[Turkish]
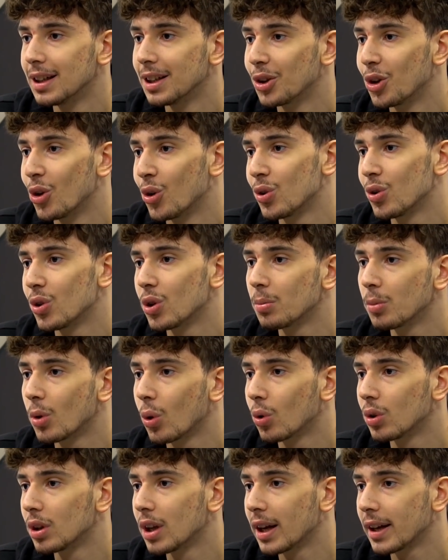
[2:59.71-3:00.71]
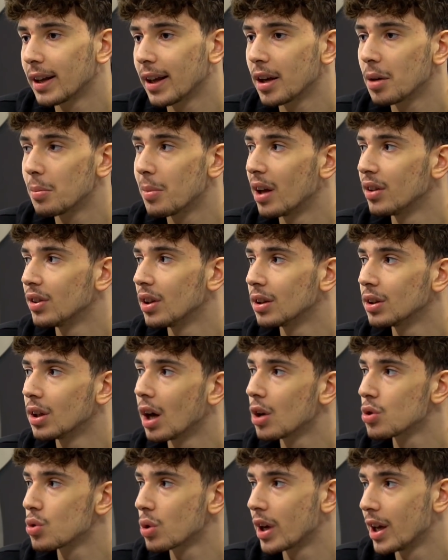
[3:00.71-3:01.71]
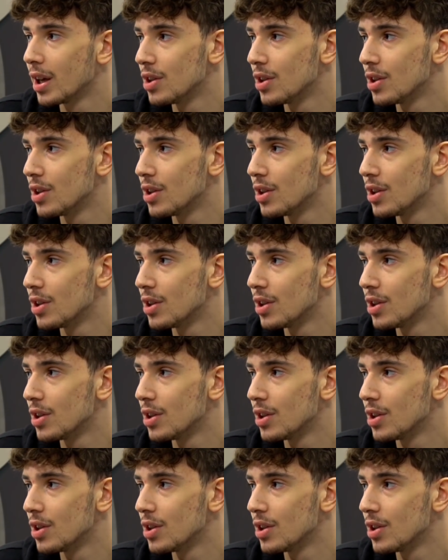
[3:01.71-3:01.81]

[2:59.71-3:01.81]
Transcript: görüyorum ki onlar yani benden daha çok